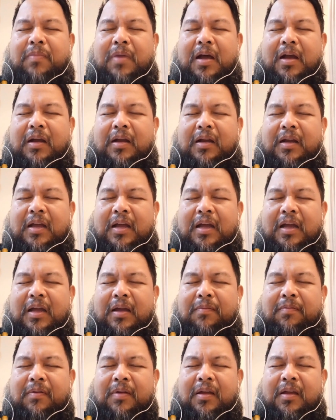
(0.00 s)

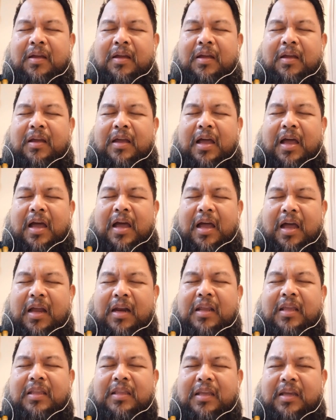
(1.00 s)

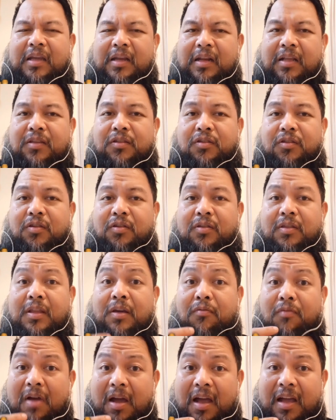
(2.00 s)
paghahari uh, ni Kristo
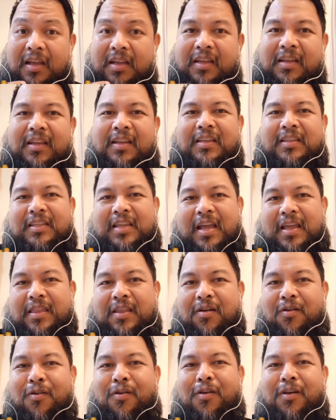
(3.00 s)
nawa
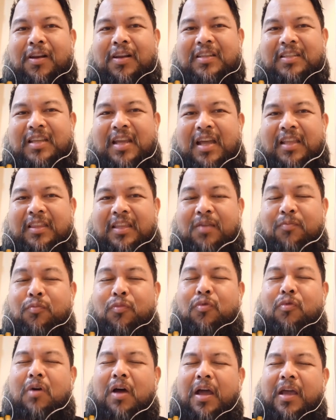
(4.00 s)
sana all sa
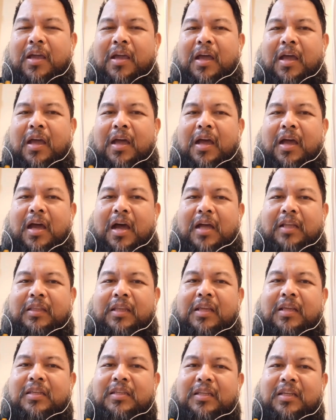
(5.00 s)
ating buhay
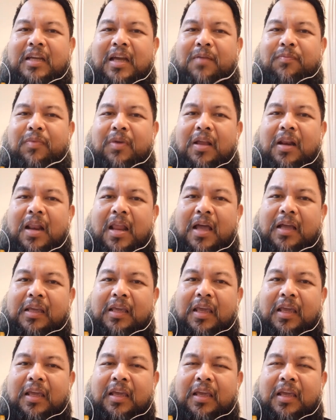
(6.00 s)
ating sikaping
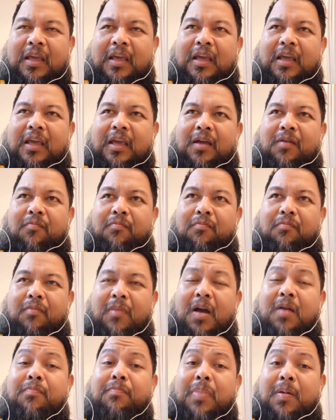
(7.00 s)
laging
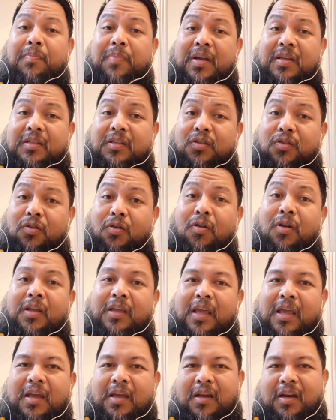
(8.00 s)
magpapastol
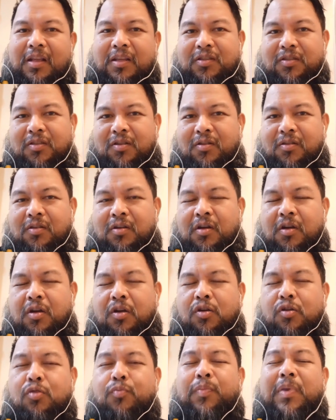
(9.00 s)
kay Kristo
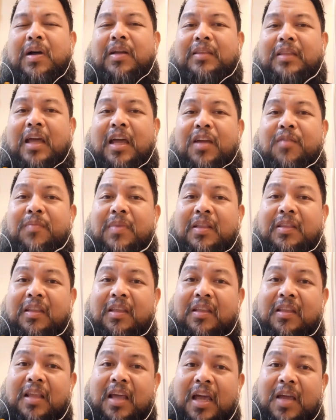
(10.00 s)
upang tayo man
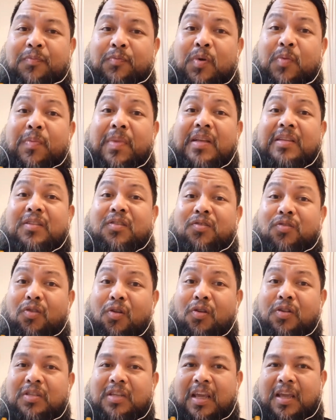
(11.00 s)
din ay
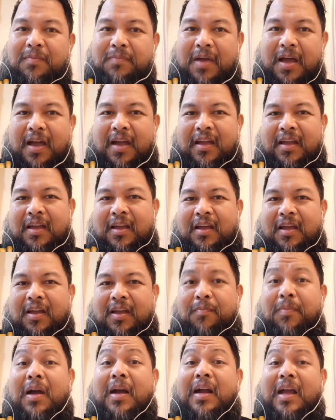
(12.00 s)
pumastol sa iba,
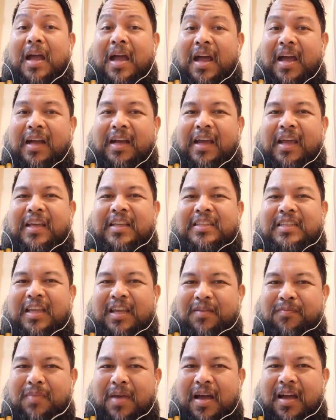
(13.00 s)
mag-akay sa
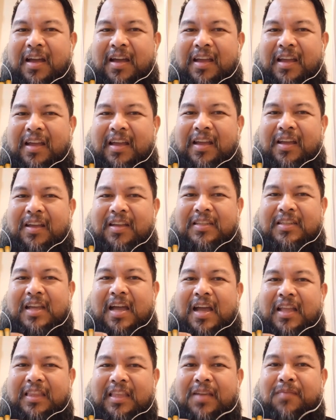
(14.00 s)
iba,
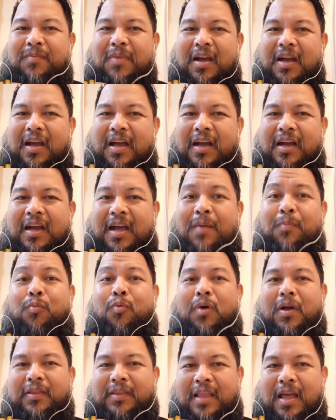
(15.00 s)
sa ating mga
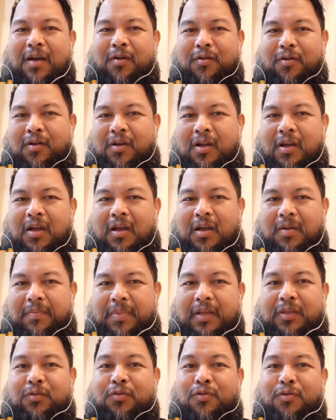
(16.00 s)
kapwa-tao
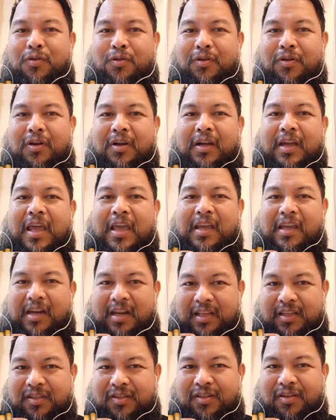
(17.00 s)
patungo kay
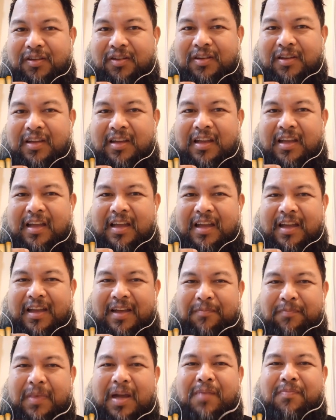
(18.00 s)
Kristo.
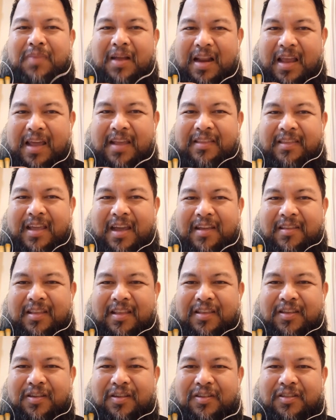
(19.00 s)
Pagpalain tayo
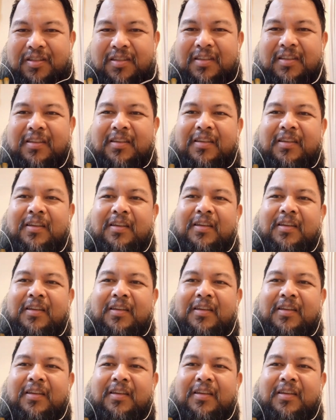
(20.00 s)
ng Diyos.